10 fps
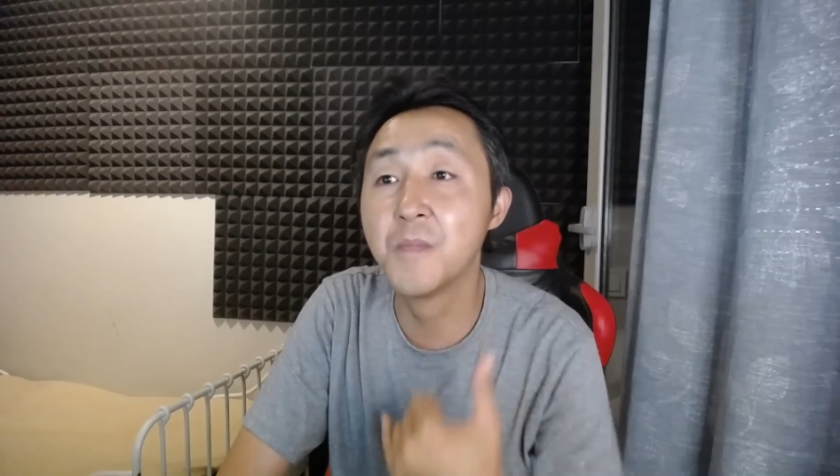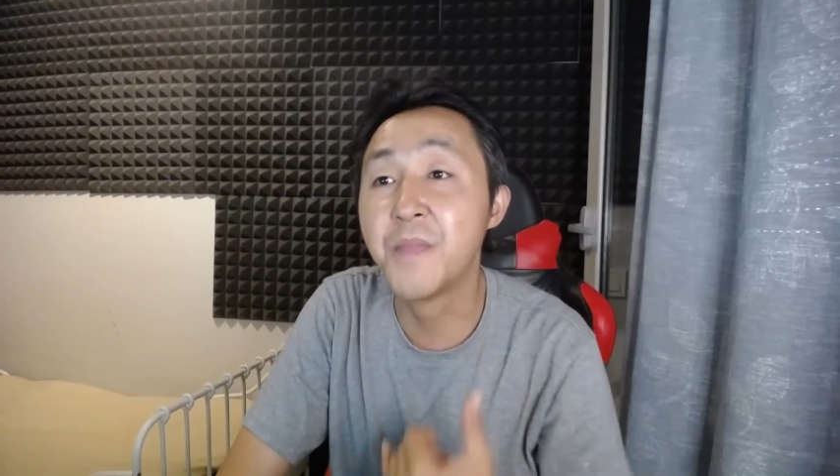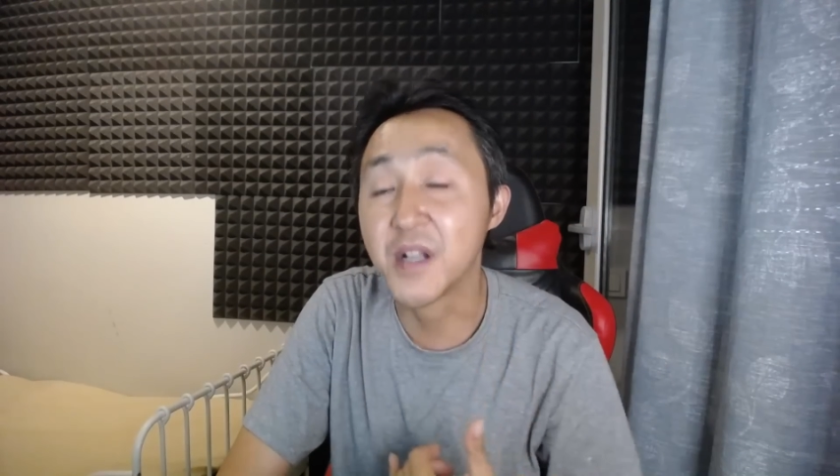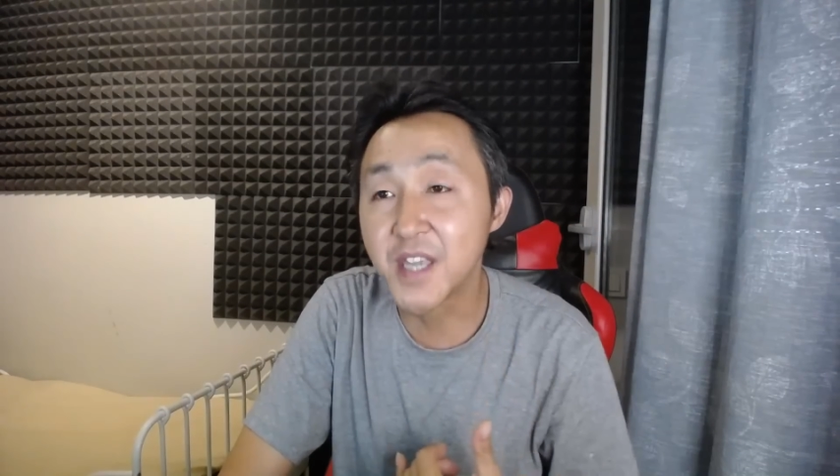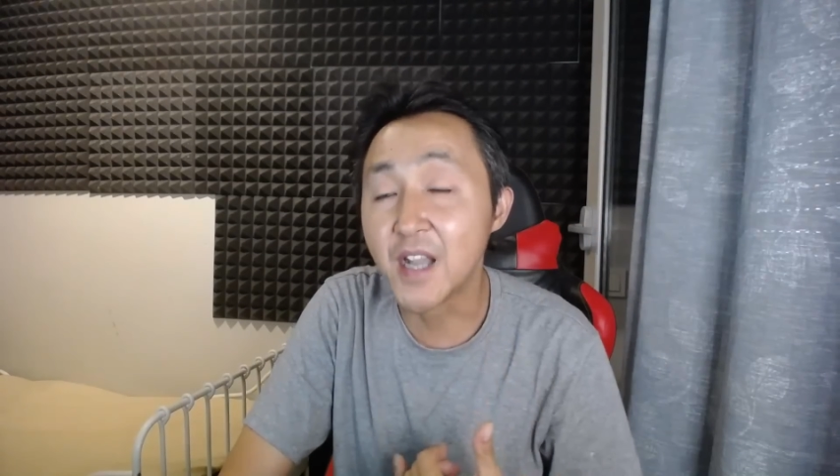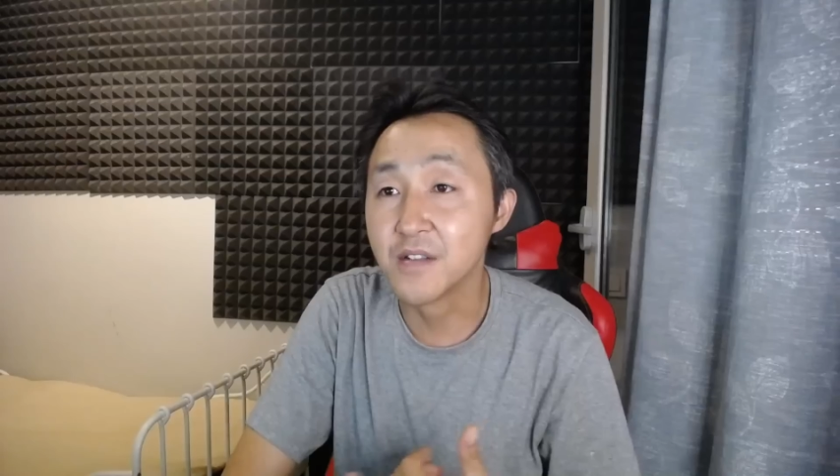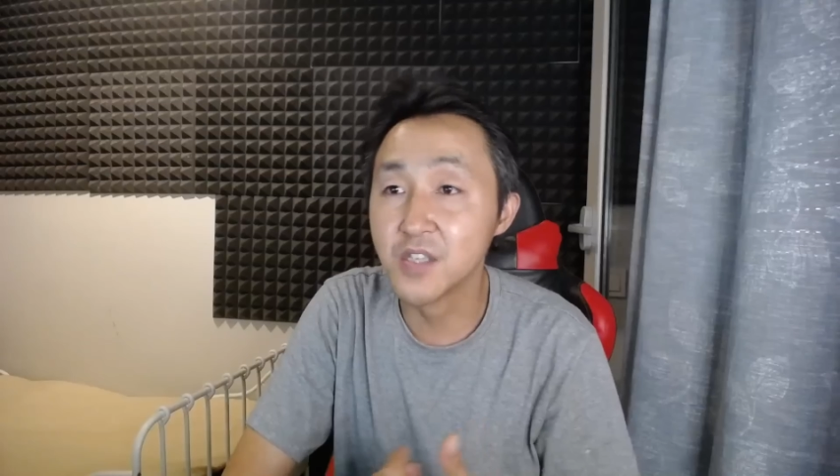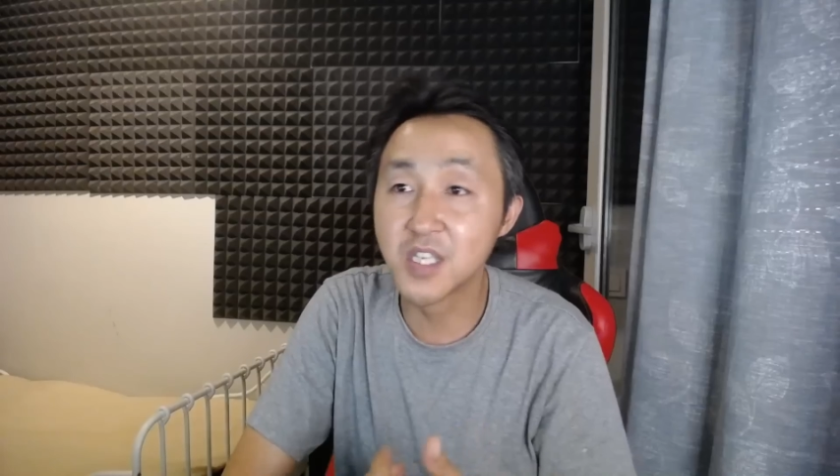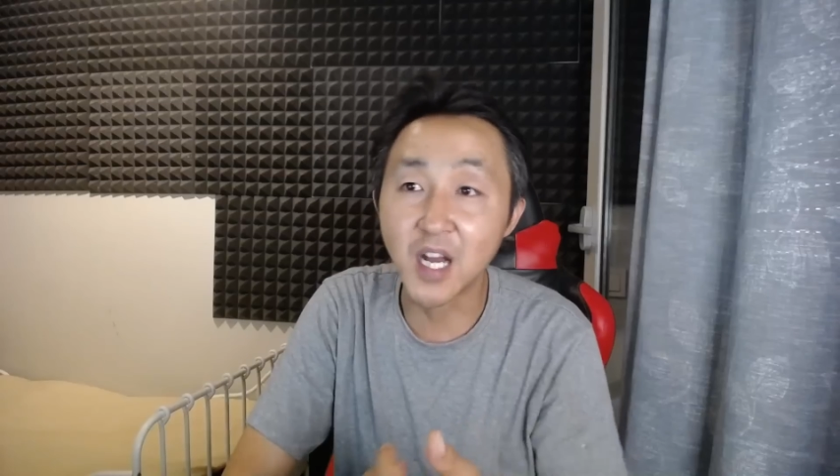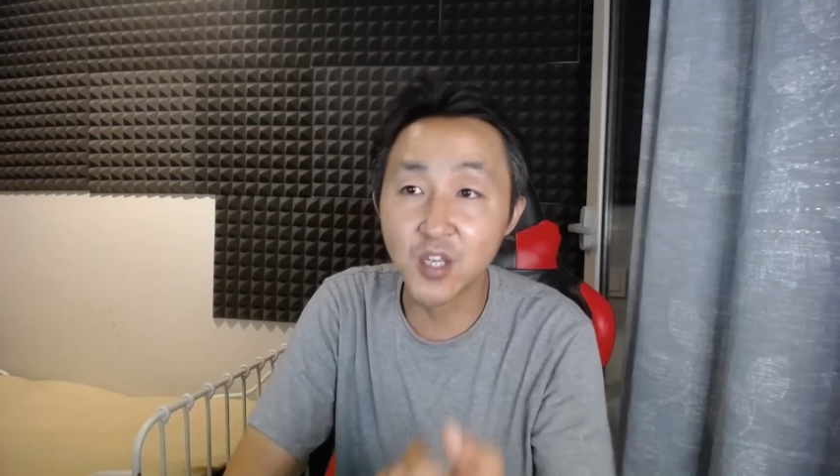绑架
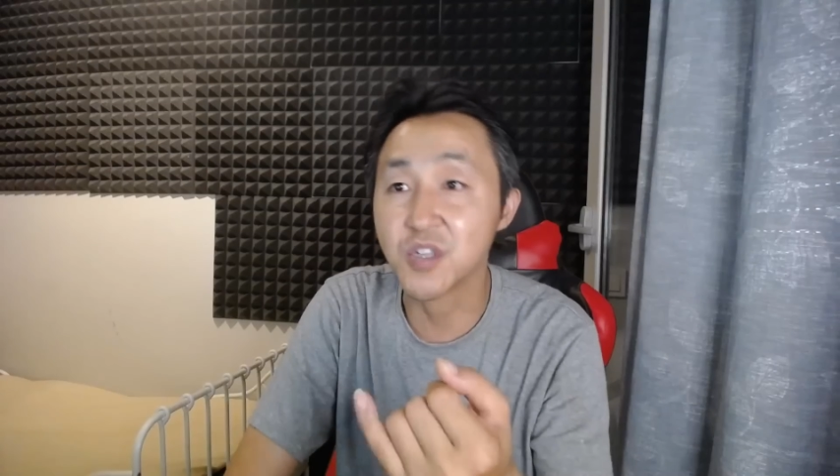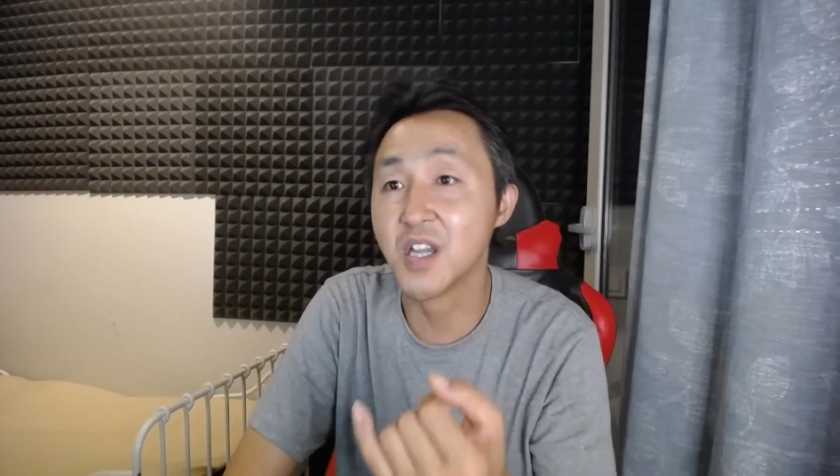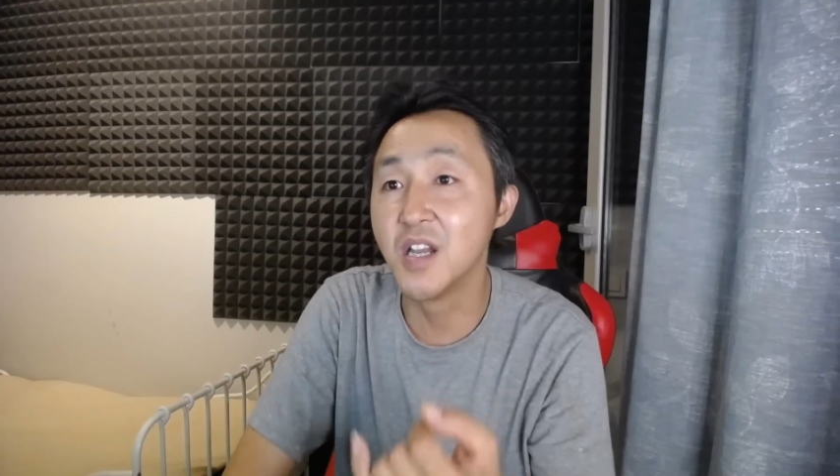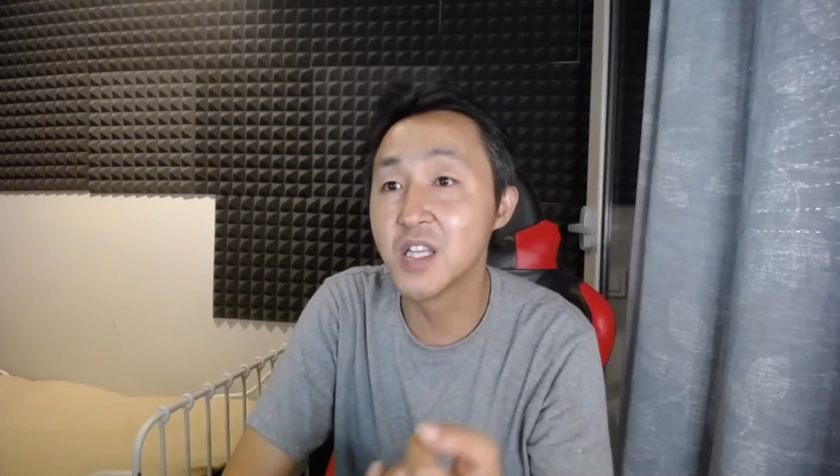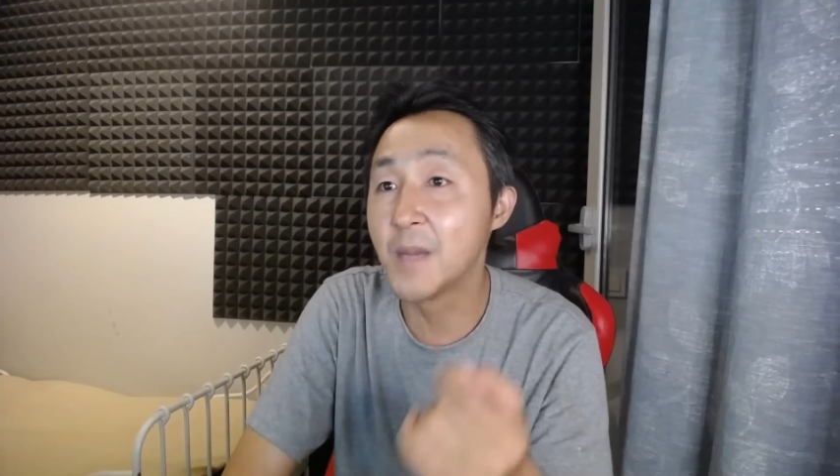你家里有钱了，